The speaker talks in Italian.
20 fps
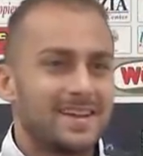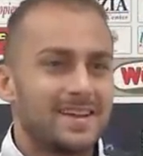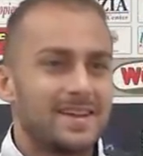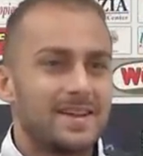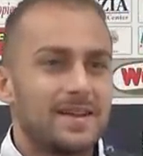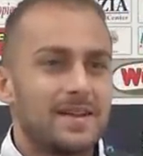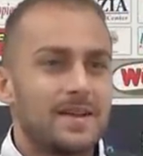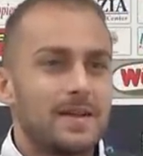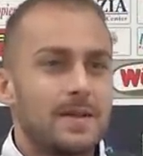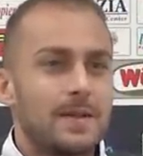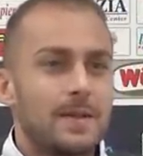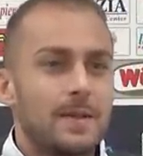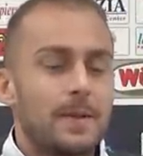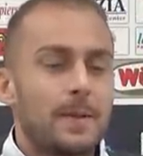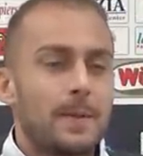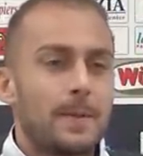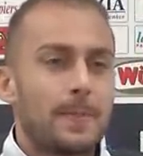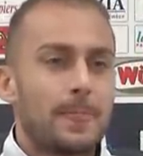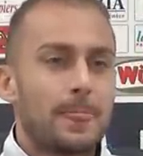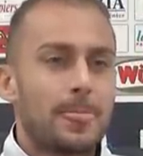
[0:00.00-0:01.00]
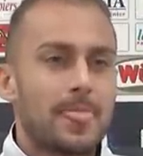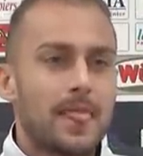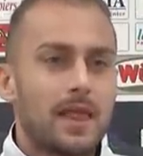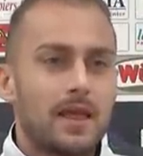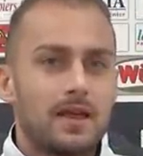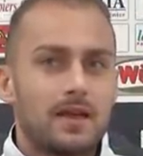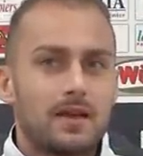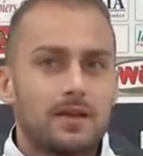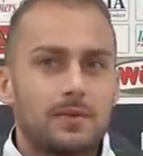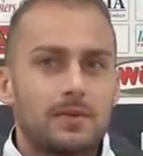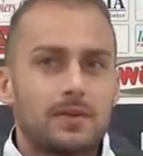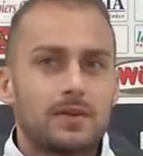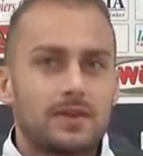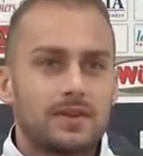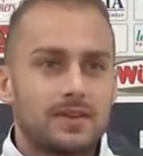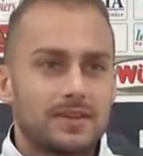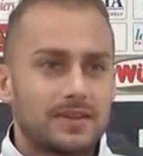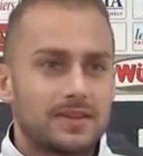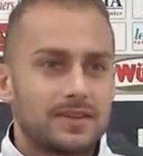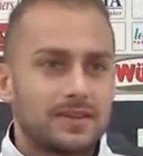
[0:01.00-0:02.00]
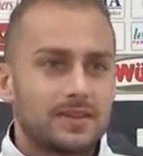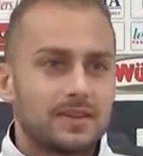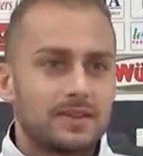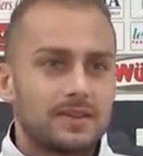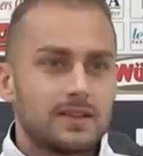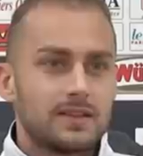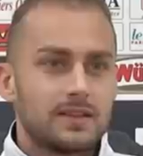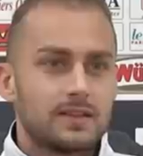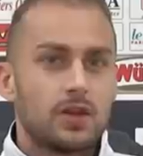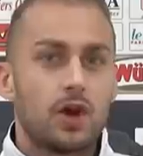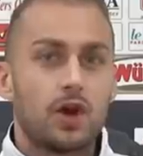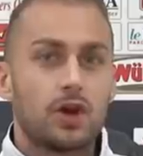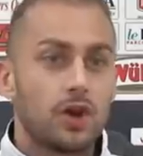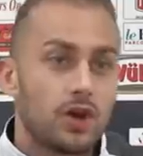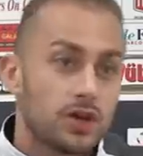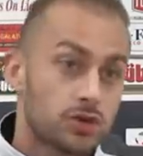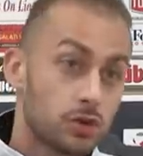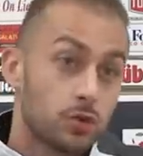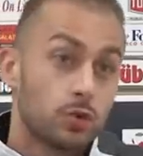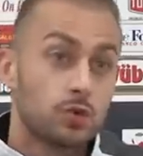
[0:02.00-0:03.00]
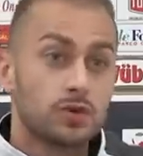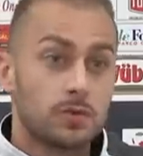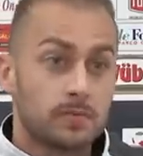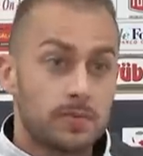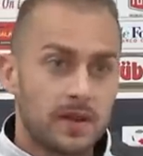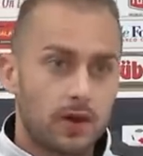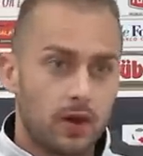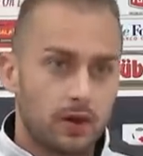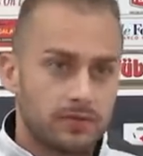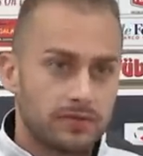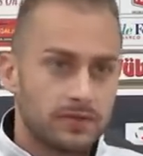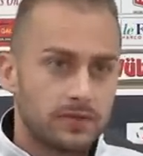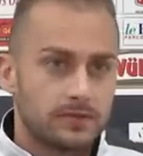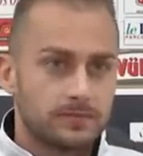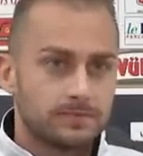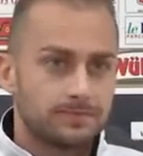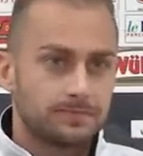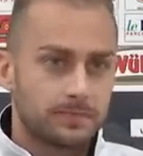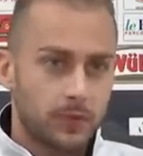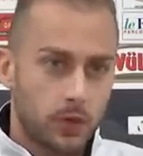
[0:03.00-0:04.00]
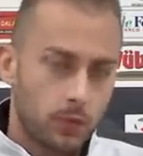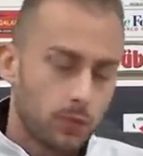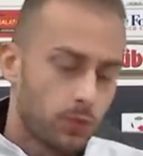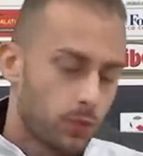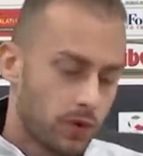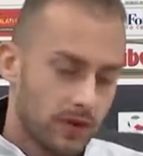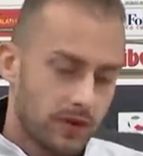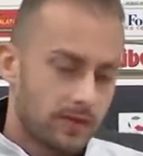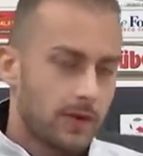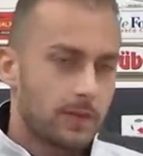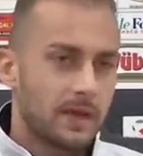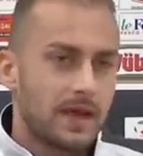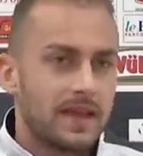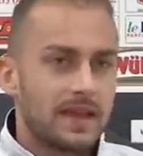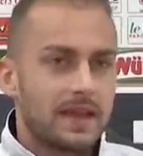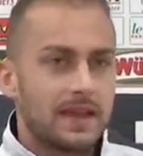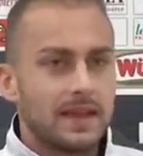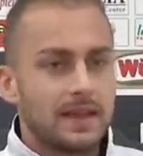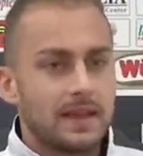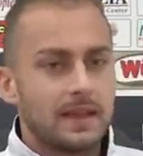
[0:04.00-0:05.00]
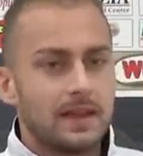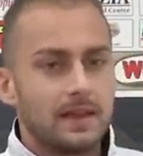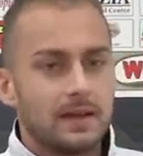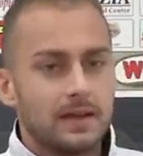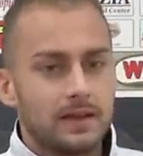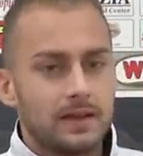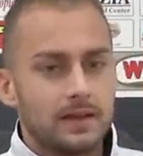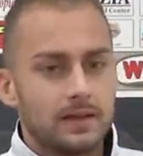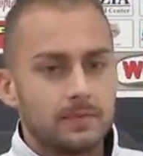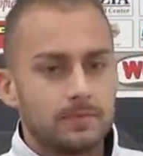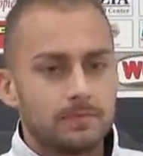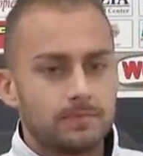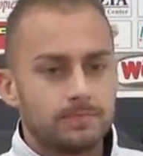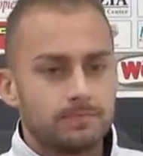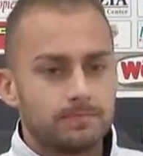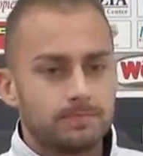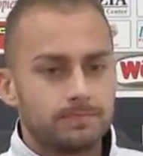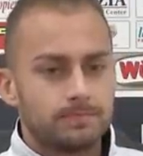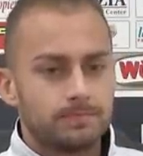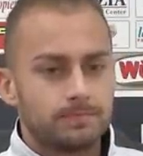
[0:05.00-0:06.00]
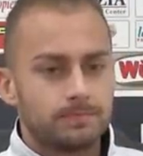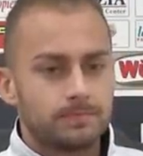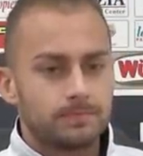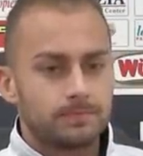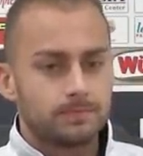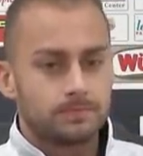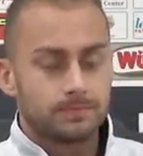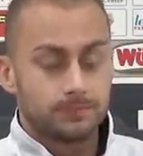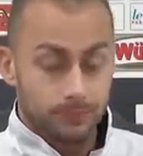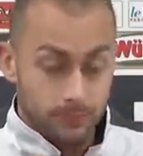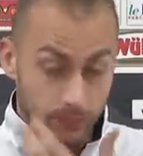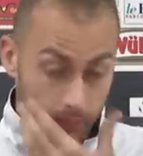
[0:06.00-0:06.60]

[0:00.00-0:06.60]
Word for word: del, dei playoff. No, no, escluso i playoff. Comunque, vabbè, il... Um